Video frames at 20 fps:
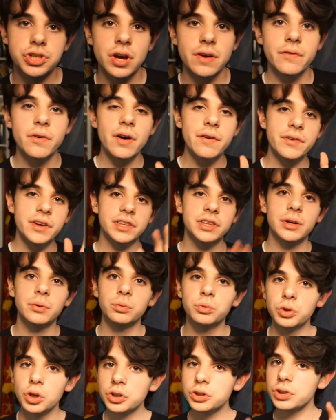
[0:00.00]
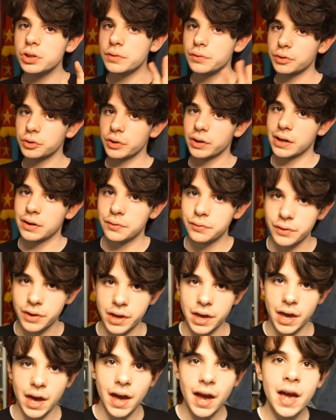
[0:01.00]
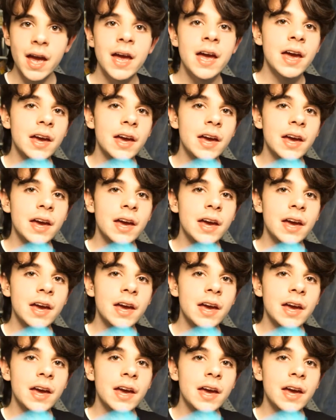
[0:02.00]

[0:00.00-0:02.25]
Cioè voi avete un tot di fotografie,